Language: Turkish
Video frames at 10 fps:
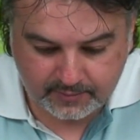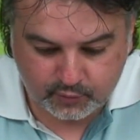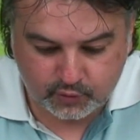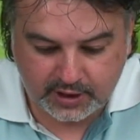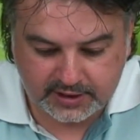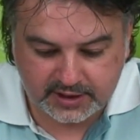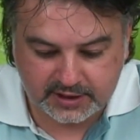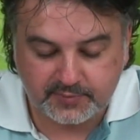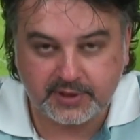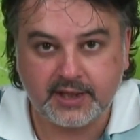Bu
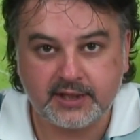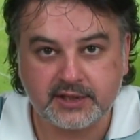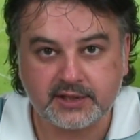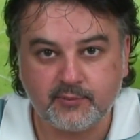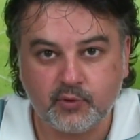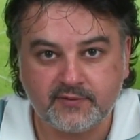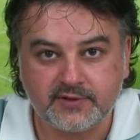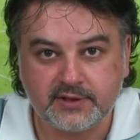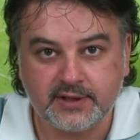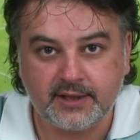karşılaşma gerçekten bu
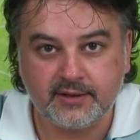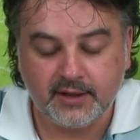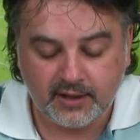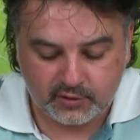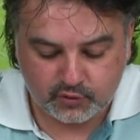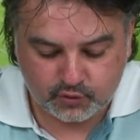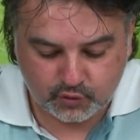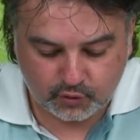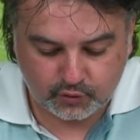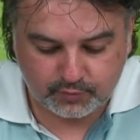haftanın en
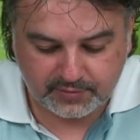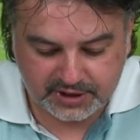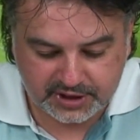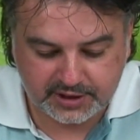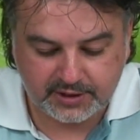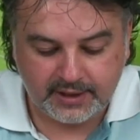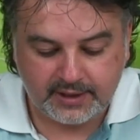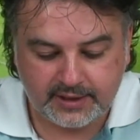zorlu maçı.